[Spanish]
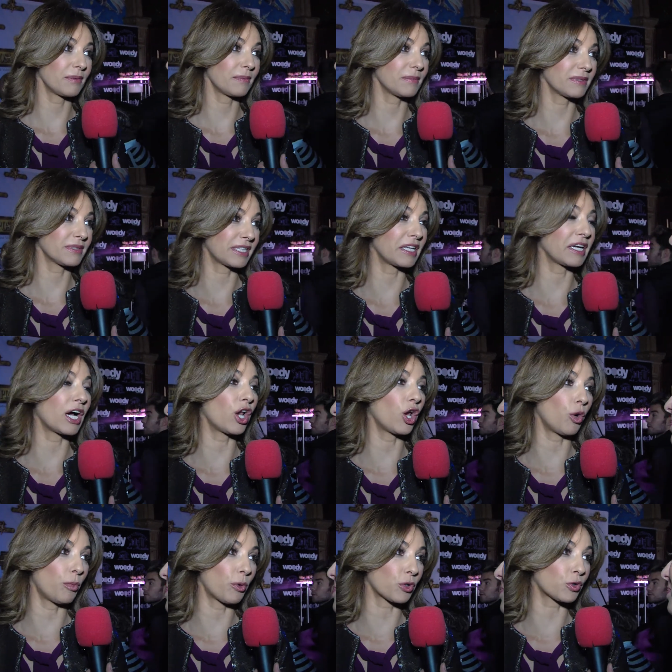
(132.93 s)
que tenga
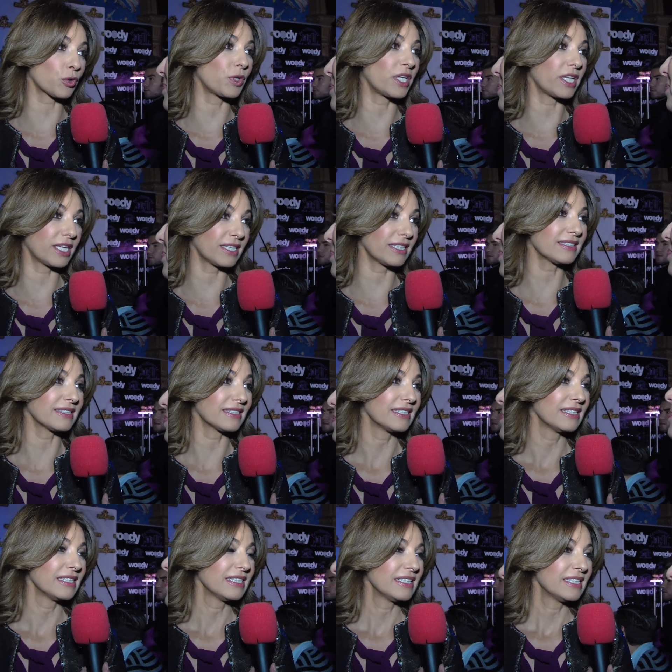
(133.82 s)
la oportunidad
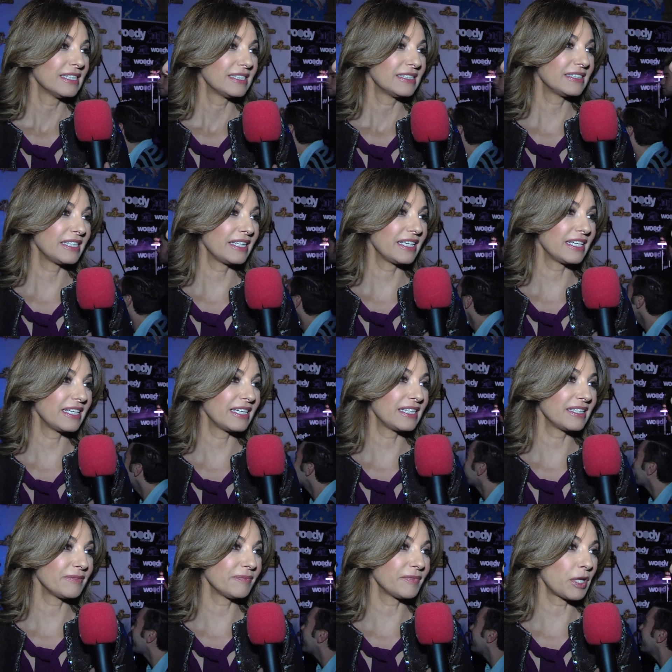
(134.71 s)

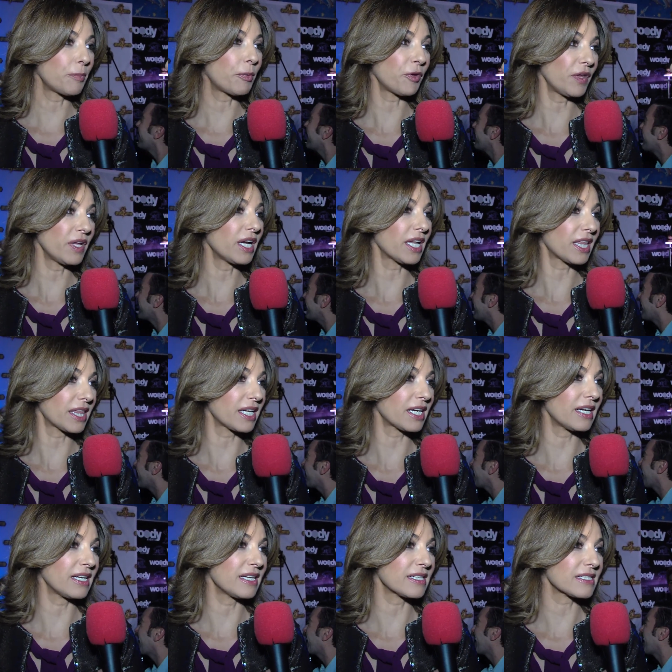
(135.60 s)
de, poder
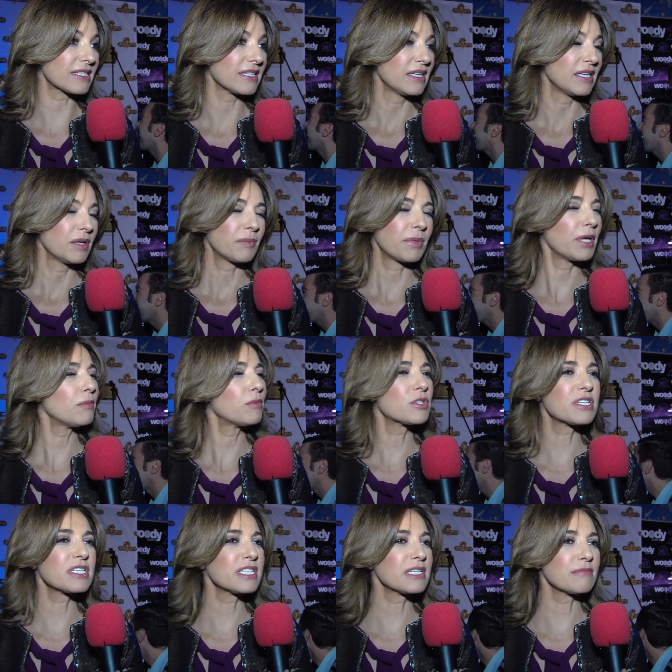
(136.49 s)
hacerlas. Pero hay
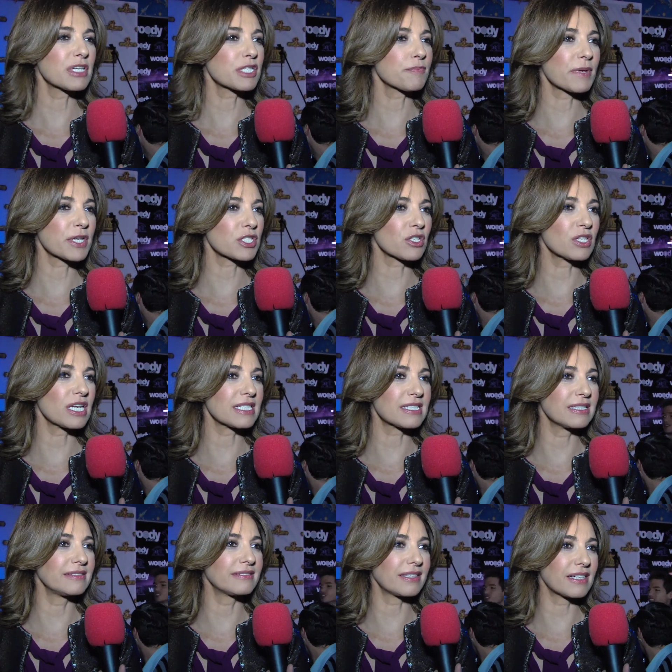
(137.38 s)
muchísimas
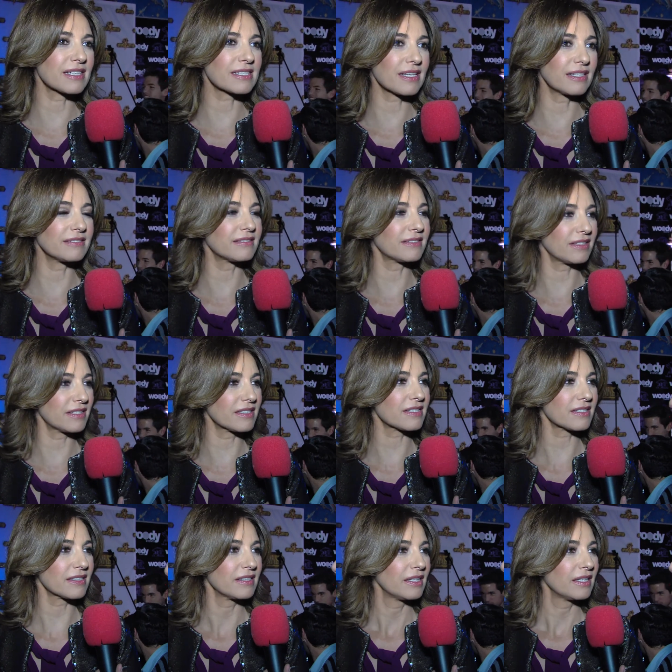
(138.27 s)
personas
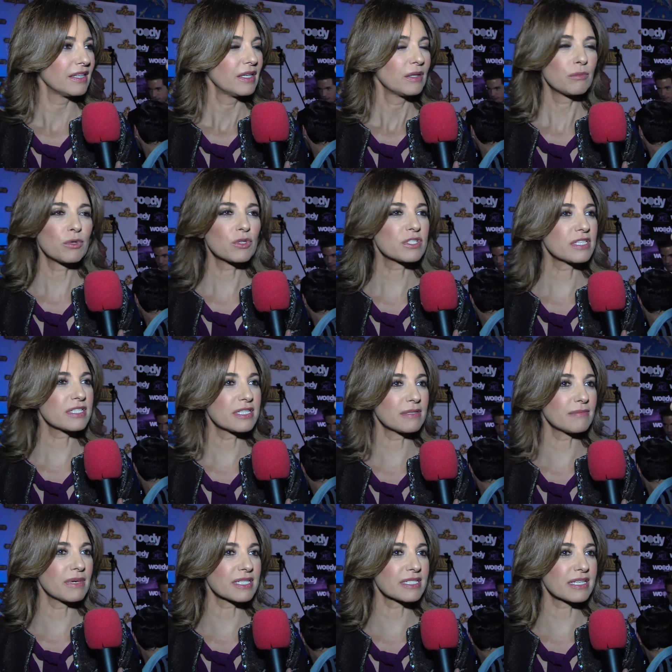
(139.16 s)
interesantes
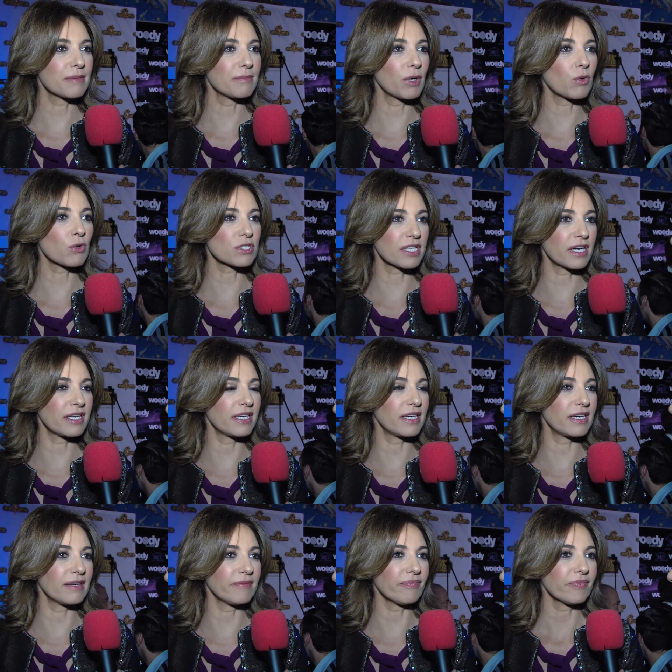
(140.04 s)
muchísimas que me
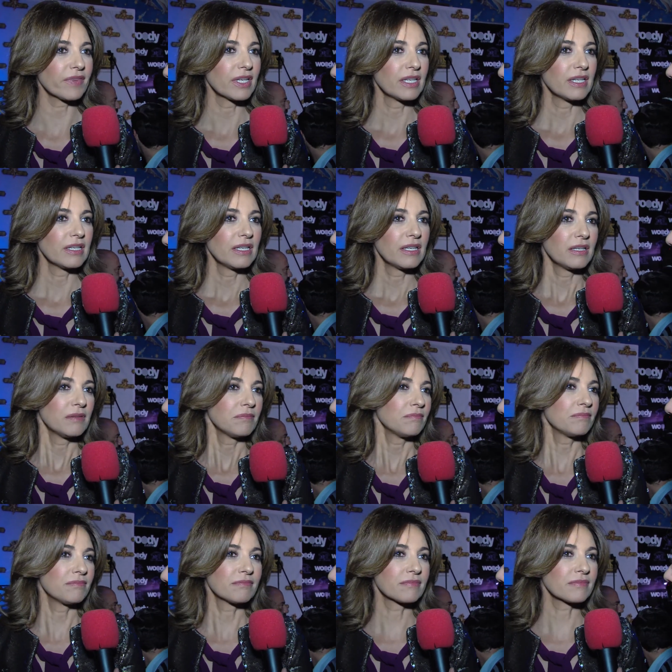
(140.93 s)
gustaría
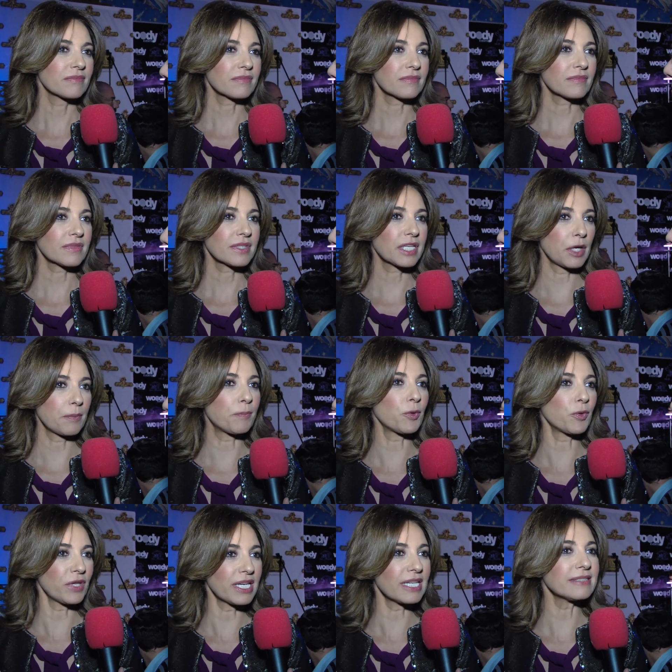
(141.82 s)
mm, que
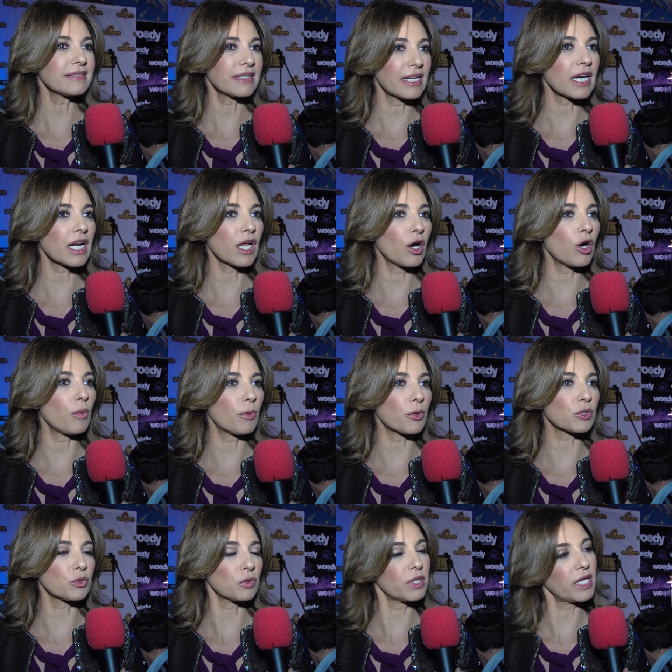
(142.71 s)
pudieran tener la
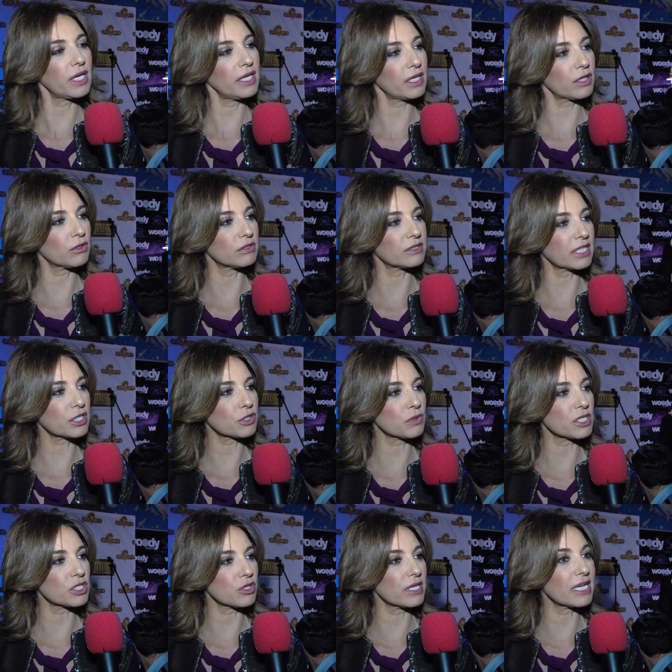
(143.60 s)
oportunidad de contar
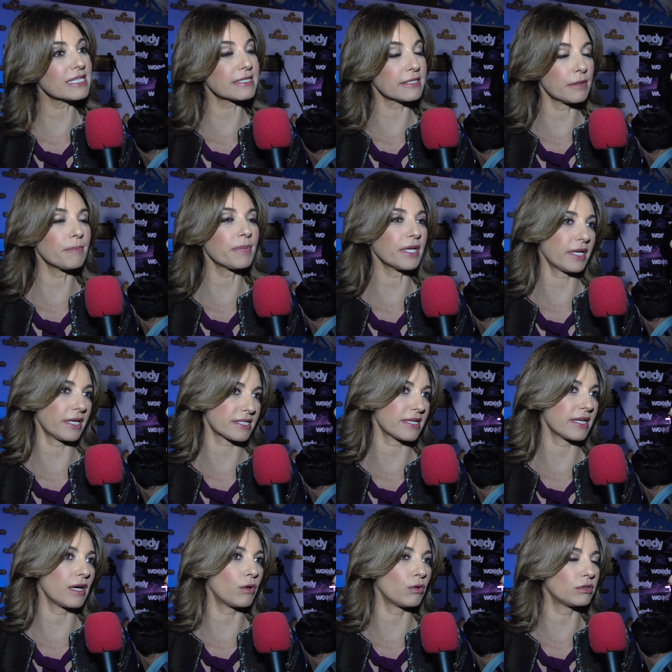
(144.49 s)
su historia siempre que
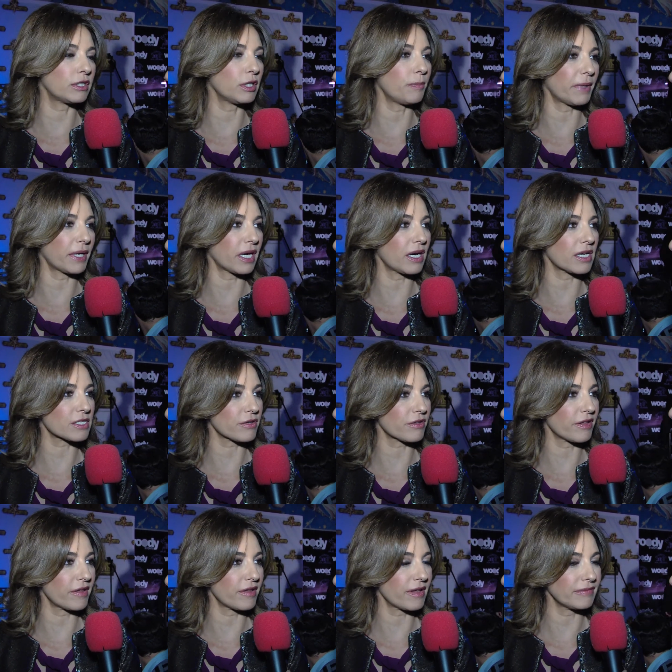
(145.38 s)
sea útil para la
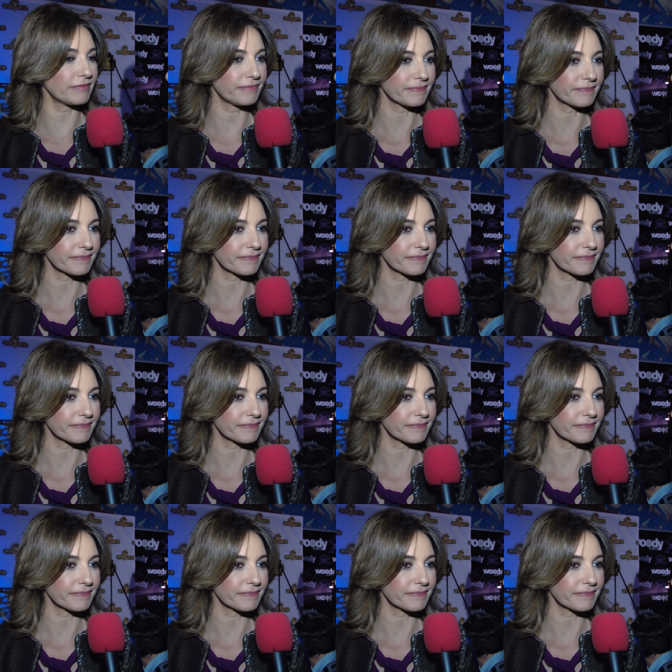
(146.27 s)
sociedad.